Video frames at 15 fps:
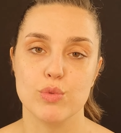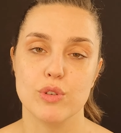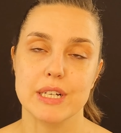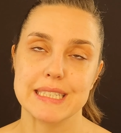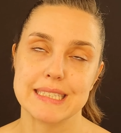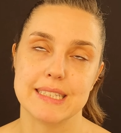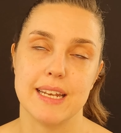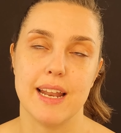Bu
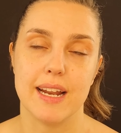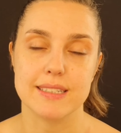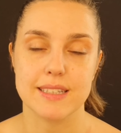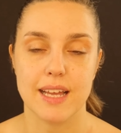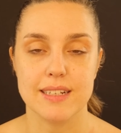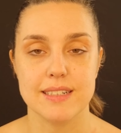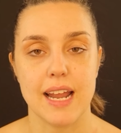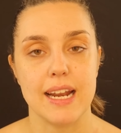
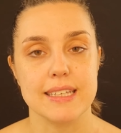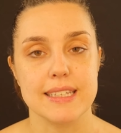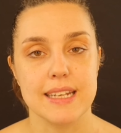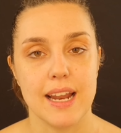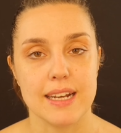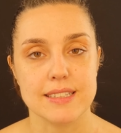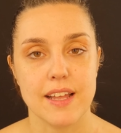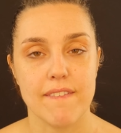gazetelerden,
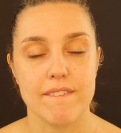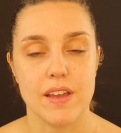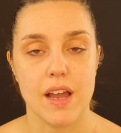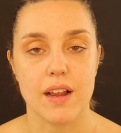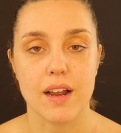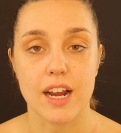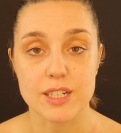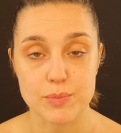dergilerden
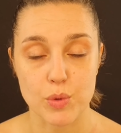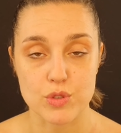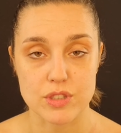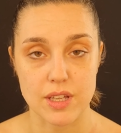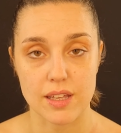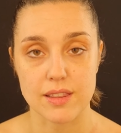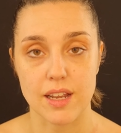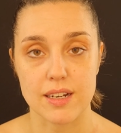veya
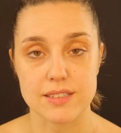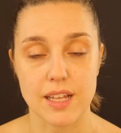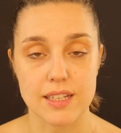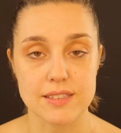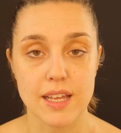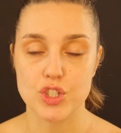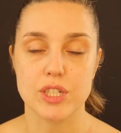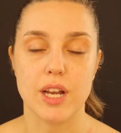
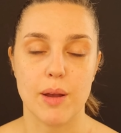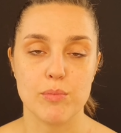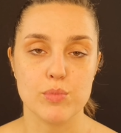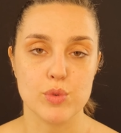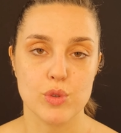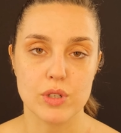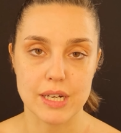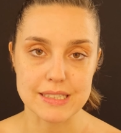kartpostallardan
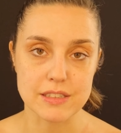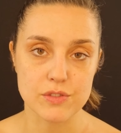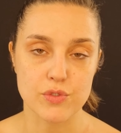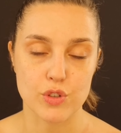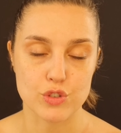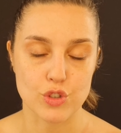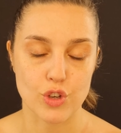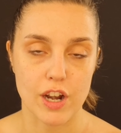çıkan bu kadın
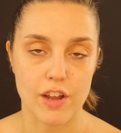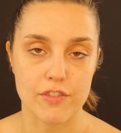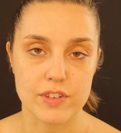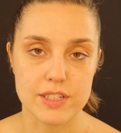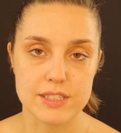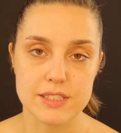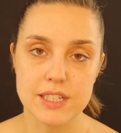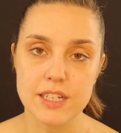
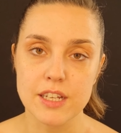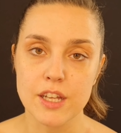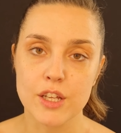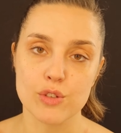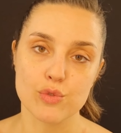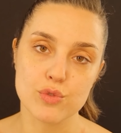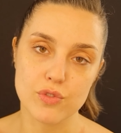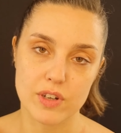fotoğraflarını
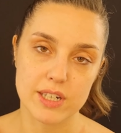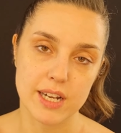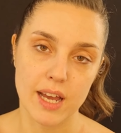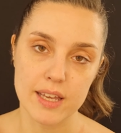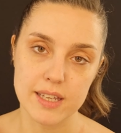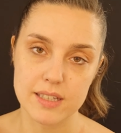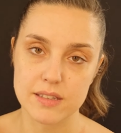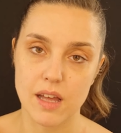
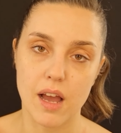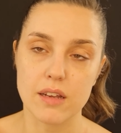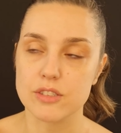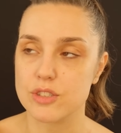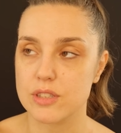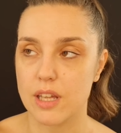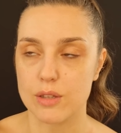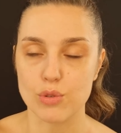duvara ya da
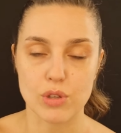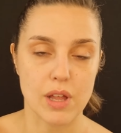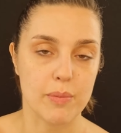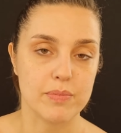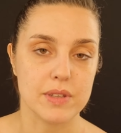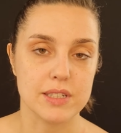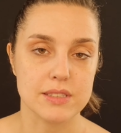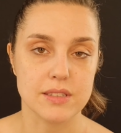işte
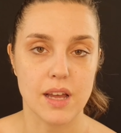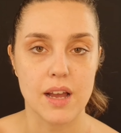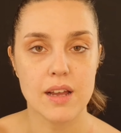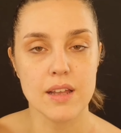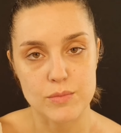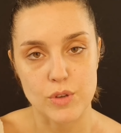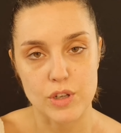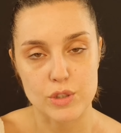dolaplarına
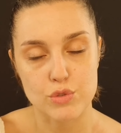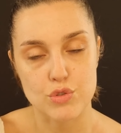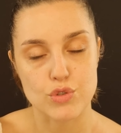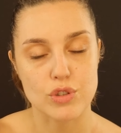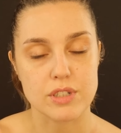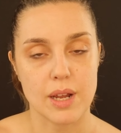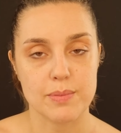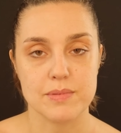böyle
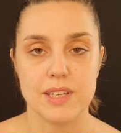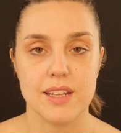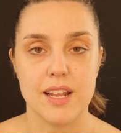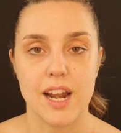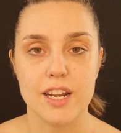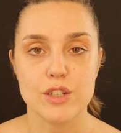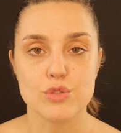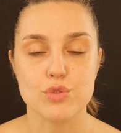küçük
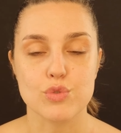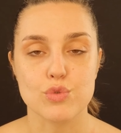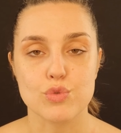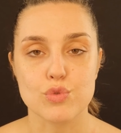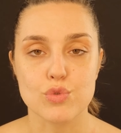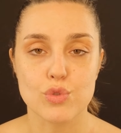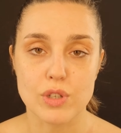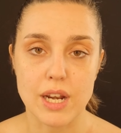raptiyelerle
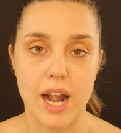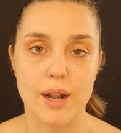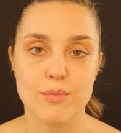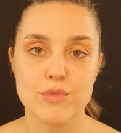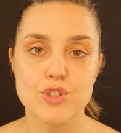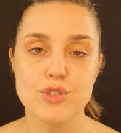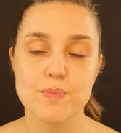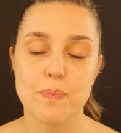
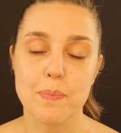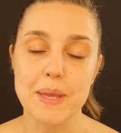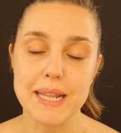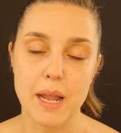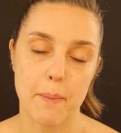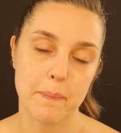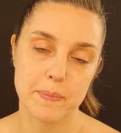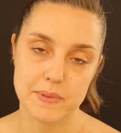tuttururlarmış.
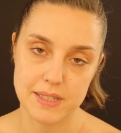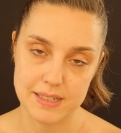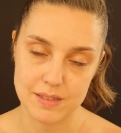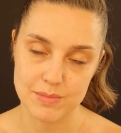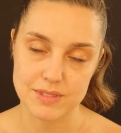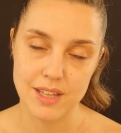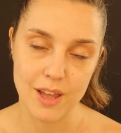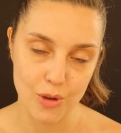Pin up
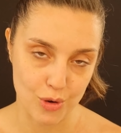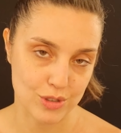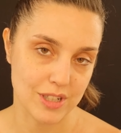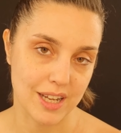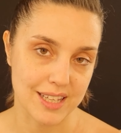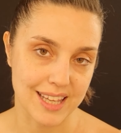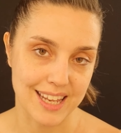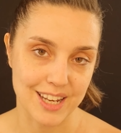terimi de
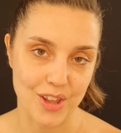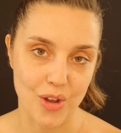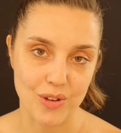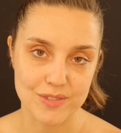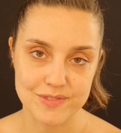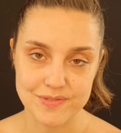oradan geliyor.